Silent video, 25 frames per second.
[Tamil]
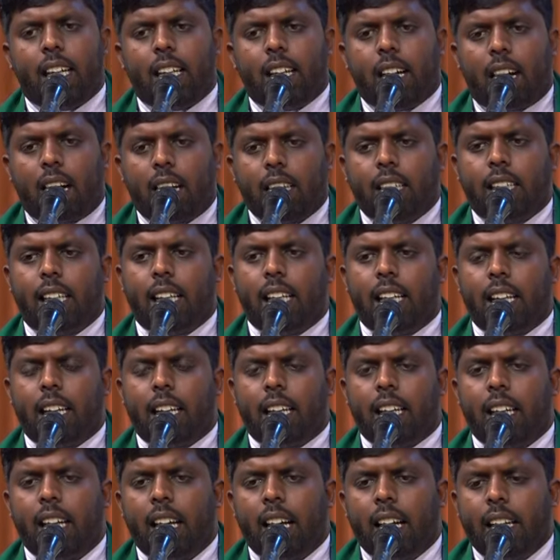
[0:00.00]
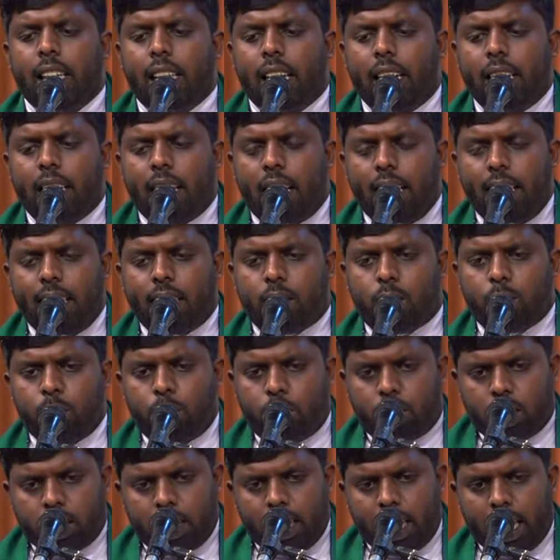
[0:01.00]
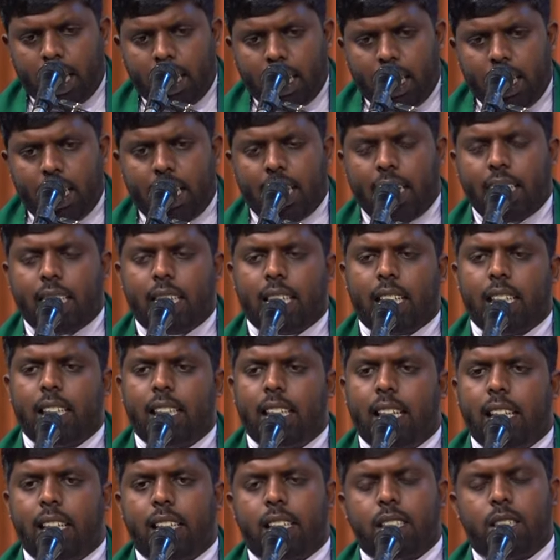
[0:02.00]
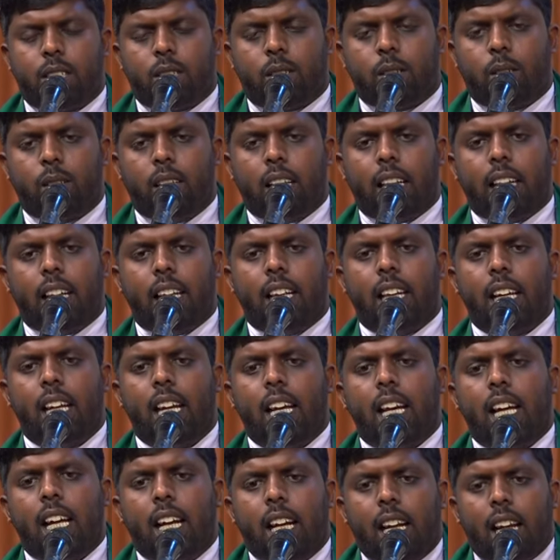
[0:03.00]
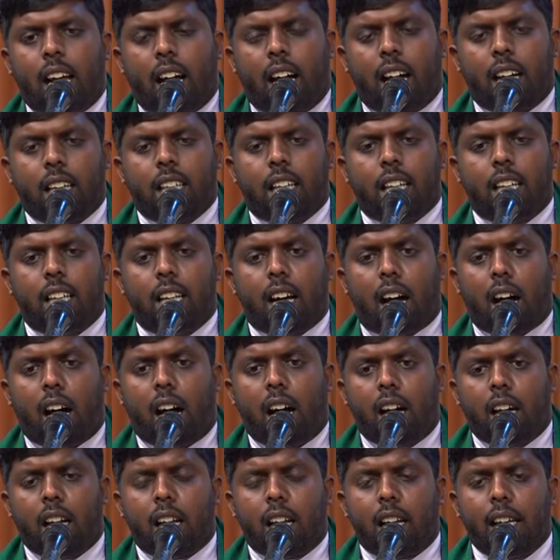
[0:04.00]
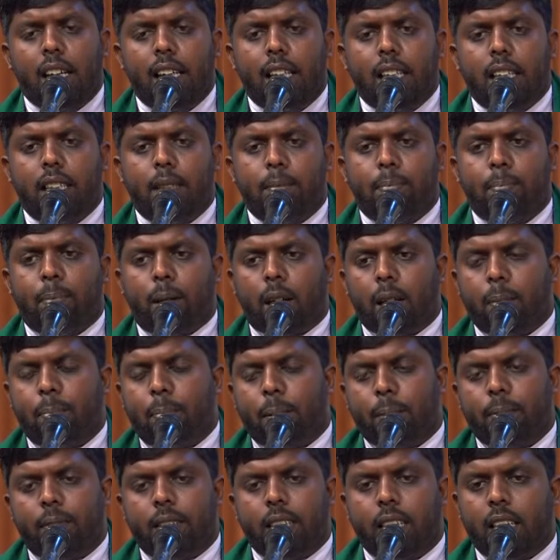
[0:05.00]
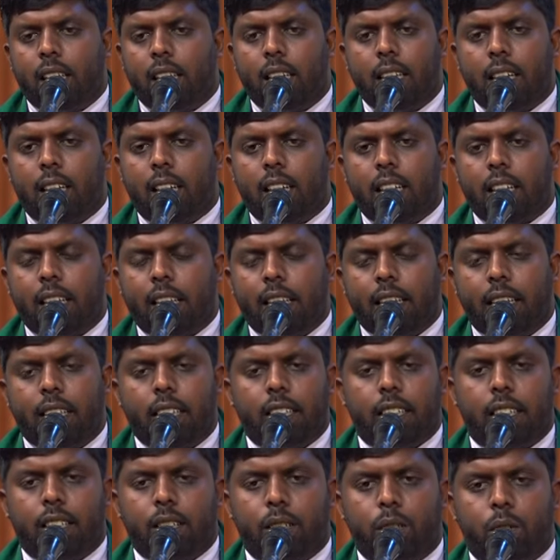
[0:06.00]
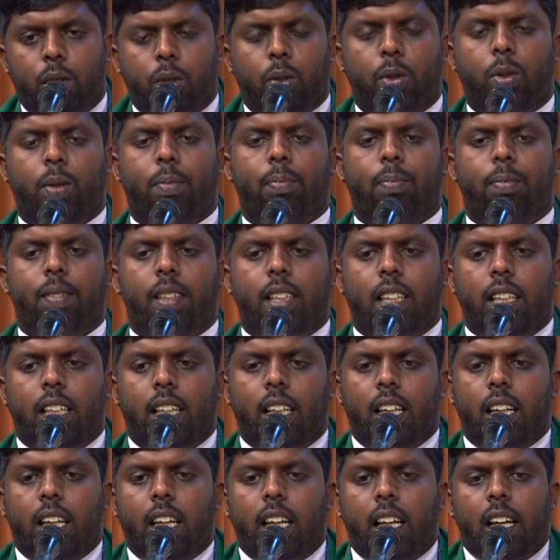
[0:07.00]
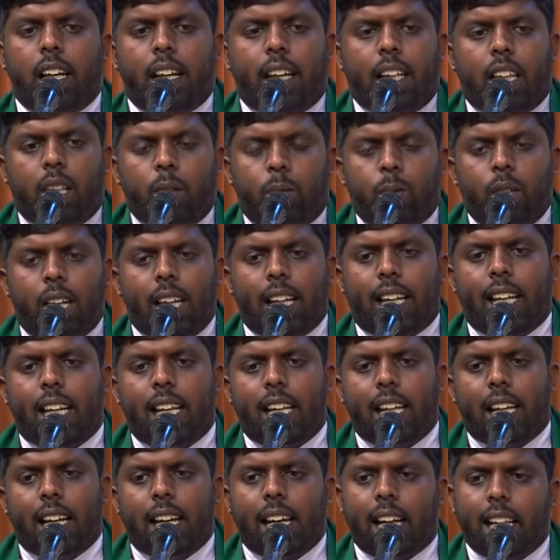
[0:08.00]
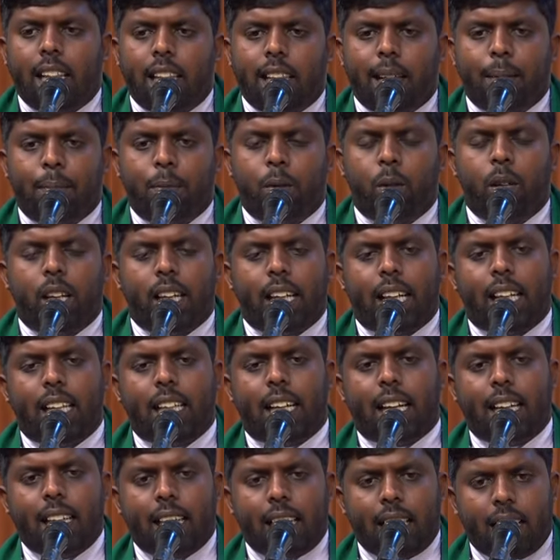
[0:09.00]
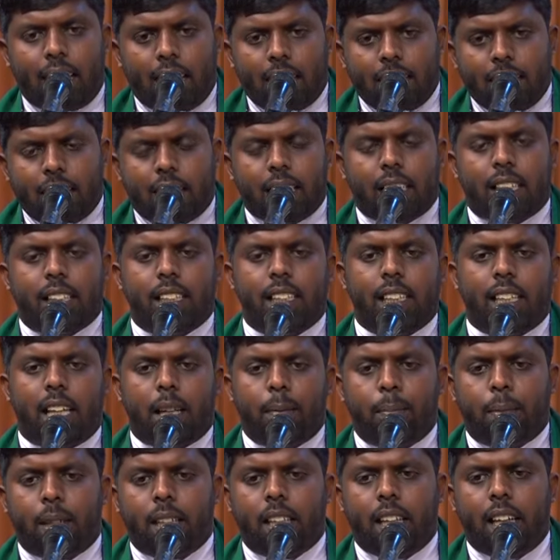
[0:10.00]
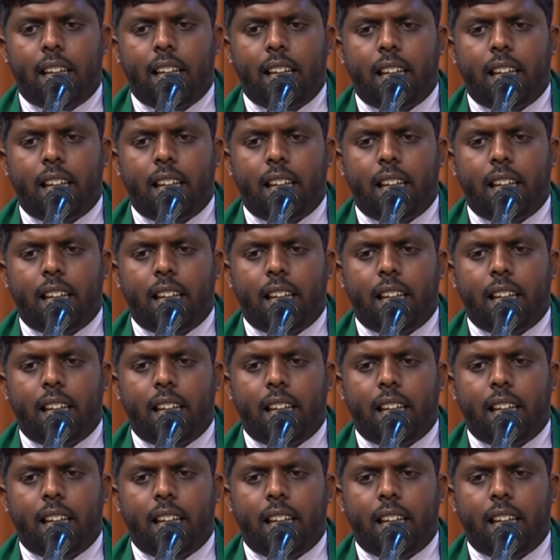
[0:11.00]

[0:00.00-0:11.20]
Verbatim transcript: நாட்டிலே எங்களை சுற்றி என்ன நடக்கிறது என்று சொல்லி நாங்கள் ஆராய்ந்து பார்ப்பவர்களாக இருக்கின்றோம் இந்த உலகிலே எந்த மூலையில் என்ன நடக்கிறது என்பதை